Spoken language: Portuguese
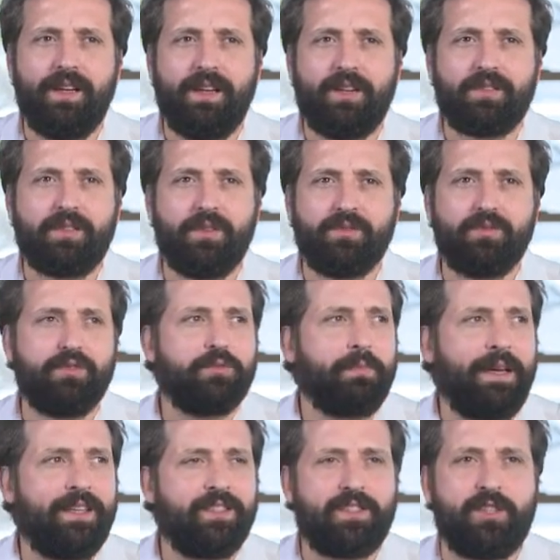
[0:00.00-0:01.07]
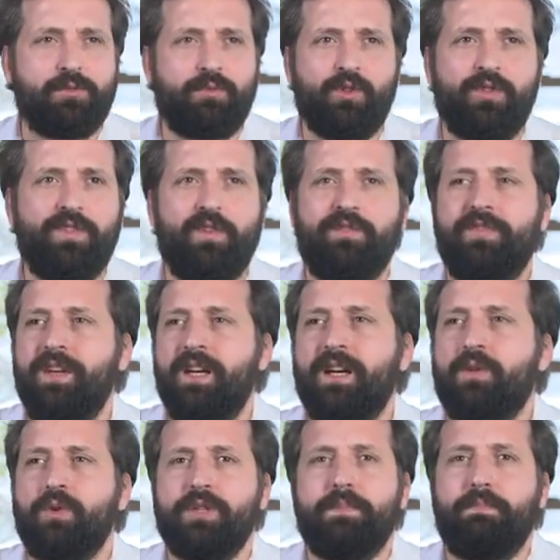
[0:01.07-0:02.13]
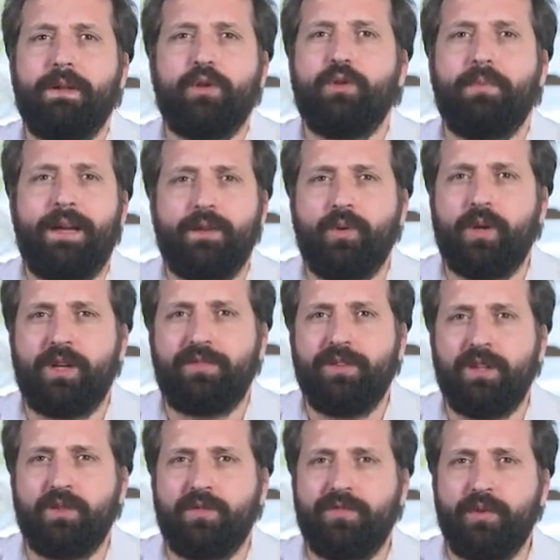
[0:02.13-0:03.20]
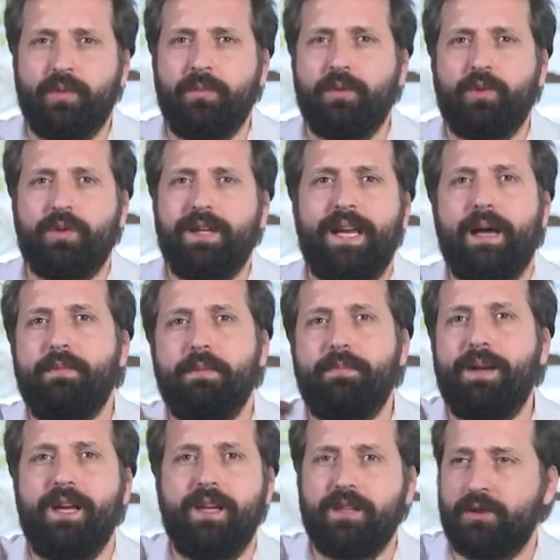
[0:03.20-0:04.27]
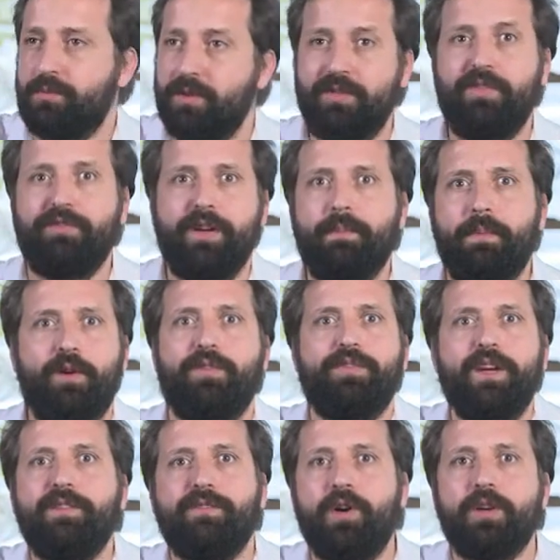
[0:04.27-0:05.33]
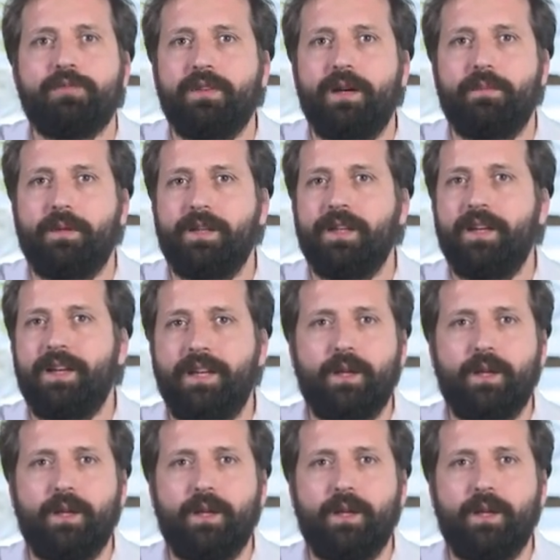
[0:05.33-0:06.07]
Acho que é um dos únicos países que as pessoas vão ver a coisa pelo dublador, às vezes. É um filme do Guilherme Briggs, as pessoas vão ver para ouvir a voz do Guilherme Briggs.